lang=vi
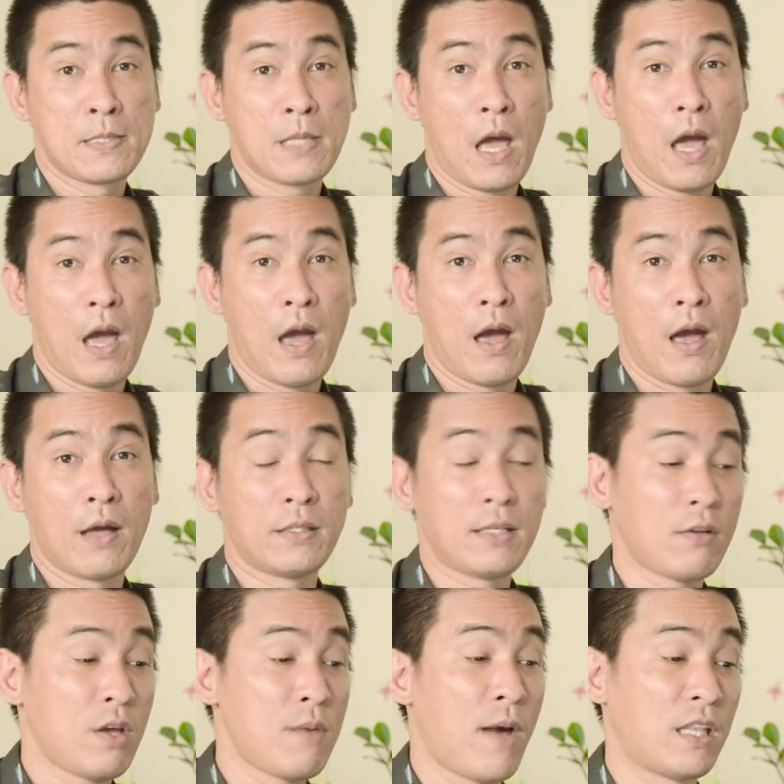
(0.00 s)
à
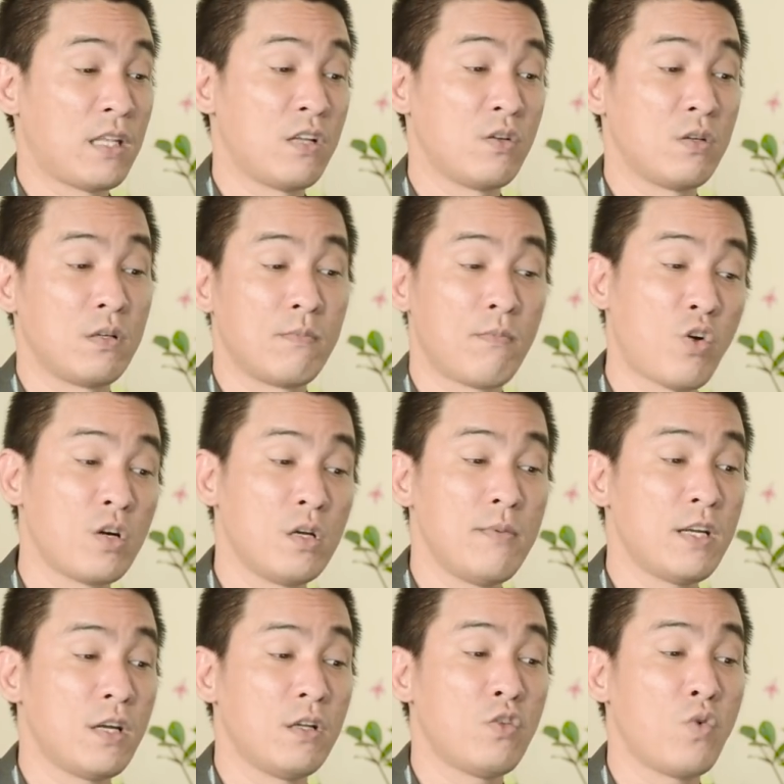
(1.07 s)
sao thái bạch thì mọi người đã
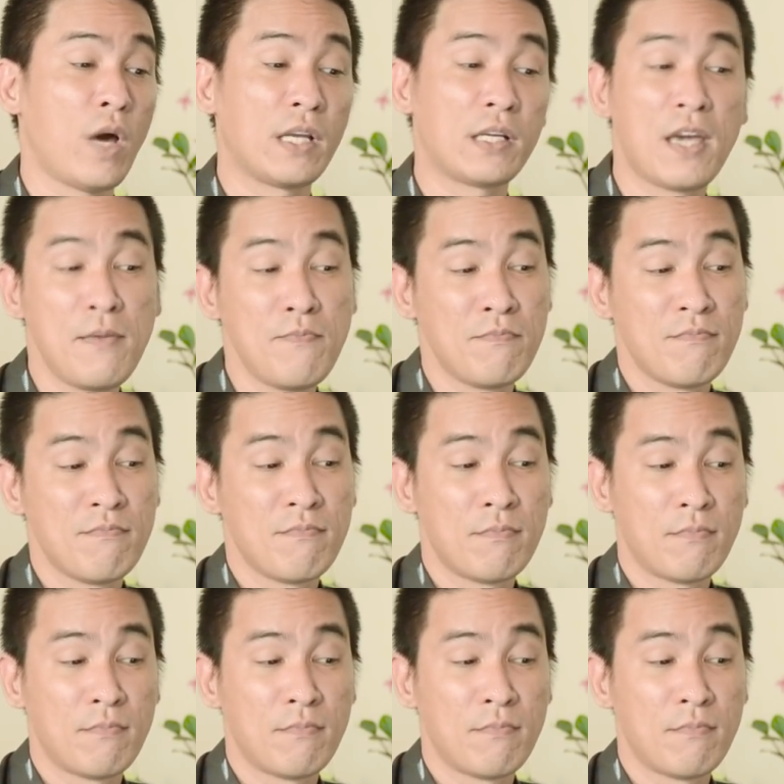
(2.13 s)
biết rồi nó thuộc hành kim